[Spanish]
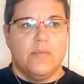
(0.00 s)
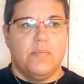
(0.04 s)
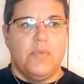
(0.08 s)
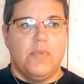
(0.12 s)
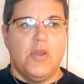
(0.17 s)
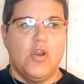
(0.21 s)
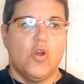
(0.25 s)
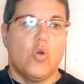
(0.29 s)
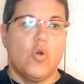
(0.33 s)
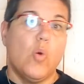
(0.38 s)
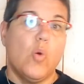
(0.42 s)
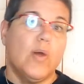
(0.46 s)

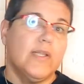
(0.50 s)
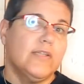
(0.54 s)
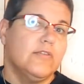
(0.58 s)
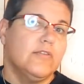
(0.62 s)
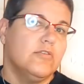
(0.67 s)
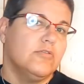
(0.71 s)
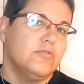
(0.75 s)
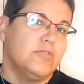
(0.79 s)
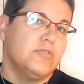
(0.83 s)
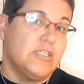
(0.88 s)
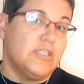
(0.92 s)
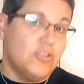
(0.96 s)
pero
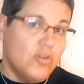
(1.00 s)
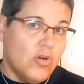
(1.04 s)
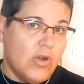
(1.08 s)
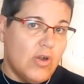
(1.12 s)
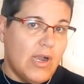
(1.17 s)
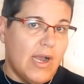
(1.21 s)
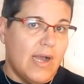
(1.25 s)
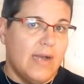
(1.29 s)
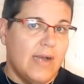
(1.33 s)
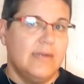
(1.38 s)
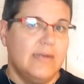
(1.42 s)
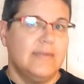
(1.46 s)
cuando te
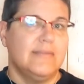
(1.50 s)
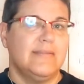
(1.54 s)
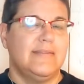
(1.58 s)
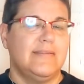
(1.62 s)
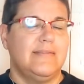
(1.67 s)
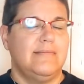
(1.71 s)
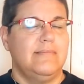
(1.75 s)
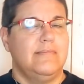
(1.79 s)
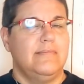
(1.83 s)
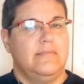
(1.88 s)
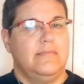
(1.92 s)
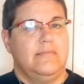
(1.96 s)
toca,
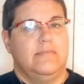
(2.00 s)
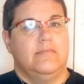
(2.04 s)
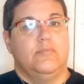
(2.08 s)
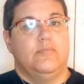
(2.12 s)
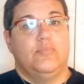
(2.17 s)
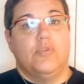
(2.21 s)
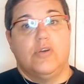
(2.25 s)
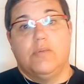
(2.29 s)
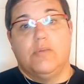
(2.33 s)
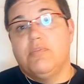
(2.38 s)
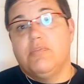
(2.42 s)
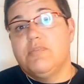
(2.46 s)

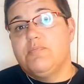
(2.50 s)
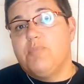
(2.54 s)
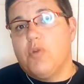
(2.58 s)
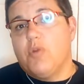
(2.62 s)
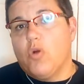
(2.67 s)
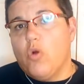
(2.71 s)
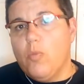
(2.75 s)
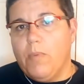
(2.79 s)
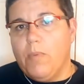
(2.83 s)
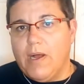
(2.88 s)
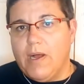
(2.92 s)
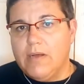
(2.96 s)
mm, bueno, pues
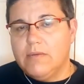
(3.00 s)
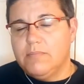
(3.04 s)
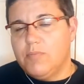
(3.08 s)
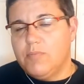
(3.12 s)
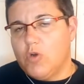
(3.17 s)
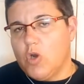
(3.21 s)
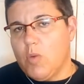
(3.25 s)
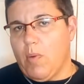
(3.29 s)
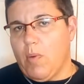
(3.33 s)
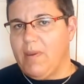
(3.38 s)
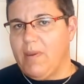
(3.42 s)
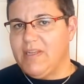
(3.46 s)
preocupa,
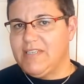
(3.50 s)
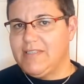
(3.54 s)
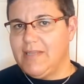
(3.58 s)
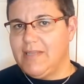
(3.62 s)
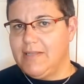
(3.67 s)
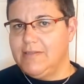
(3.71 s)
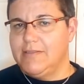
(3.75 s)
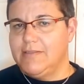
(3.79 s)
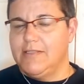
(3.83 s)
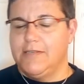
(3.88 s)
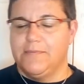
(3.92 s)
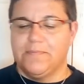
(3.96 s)
preocupa
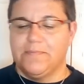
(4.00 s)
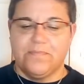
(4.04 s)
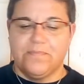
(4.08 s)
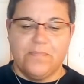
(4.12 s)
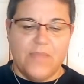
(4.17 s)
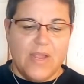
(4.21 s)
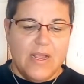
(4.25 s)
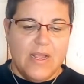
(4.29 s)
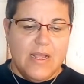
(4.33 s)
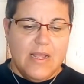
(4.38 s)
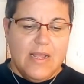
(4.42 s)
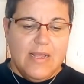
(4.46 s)
bastante.
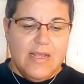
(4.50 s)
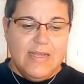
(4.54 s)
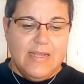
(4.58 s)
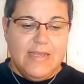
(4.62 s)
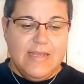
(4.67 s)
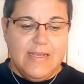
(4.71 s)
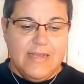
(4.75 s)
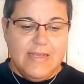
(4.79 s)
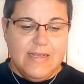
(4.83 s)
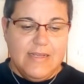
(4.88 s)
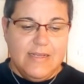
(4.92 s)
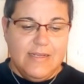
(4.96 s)

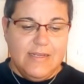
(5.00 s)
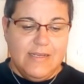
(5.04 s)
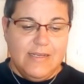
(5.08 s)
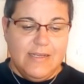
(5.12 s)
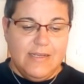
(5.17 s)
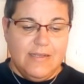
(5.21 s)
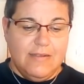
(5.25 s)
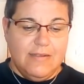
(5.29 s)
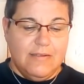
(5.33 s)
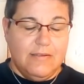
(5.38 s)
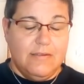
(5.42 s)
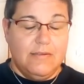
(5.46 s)

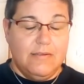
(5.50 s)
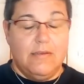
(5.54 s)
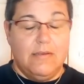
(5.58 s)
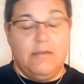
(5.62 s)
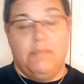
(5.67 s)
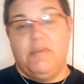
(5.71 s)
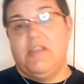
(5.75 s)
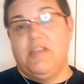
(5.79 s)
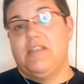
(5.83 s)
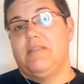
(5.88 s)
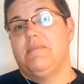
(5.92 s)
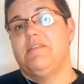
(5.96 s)
Y
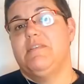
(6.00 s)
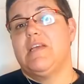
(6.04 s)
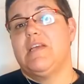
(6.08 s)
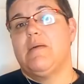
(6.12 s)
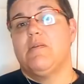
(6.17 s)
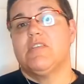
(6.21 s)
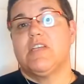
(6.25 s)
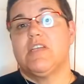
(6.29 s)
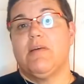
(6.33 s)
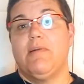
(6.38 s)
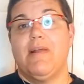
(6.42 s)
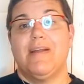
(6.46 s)
evidentemente
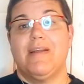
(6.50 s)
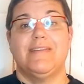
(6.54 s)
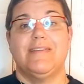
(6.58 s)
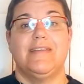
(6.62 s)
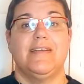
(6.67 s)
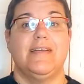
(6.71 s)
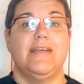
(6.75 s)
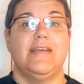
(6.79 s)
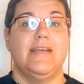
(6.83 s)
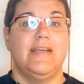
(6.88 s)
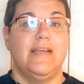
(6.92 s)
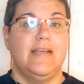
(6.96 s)
vamos a hablar
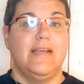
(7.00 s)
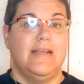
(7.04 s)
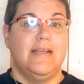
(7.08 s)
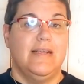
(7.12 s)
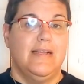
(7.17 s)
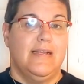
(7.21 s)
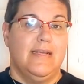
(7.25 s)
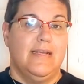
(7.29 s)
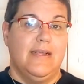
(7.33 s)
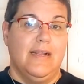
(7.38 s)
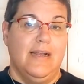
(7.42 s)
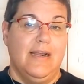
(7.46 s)
de
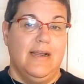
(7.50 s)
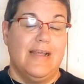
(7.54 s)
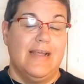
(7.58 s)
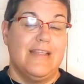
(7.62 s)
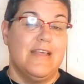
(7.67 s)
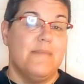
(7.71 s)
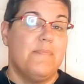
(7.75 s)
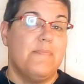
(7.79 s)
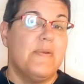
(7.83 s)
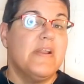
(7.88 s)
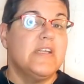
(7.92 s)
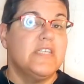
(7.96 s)
eh, la
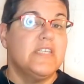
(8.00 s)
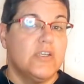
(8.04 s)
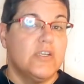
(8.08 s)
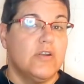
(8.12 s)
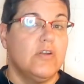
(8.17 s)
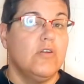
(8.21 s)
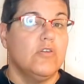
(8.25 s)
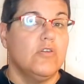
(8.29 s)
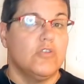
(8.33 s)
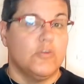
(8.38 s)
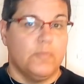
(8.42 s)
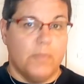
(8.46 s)

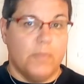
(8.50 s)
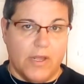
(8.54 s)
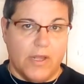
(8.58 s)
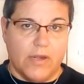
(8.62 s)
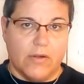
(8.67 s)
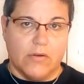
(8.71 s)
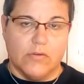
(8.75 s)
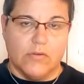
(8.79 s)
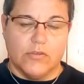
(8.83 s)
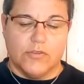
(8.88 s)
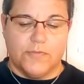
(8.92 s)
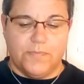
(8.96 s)
depresión en los
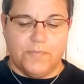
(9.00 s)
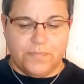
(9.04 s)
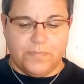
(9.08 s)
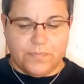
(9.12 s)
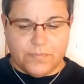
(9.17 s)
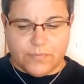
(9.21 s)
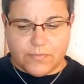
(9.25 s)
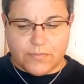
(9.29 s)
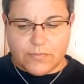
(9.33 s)
perros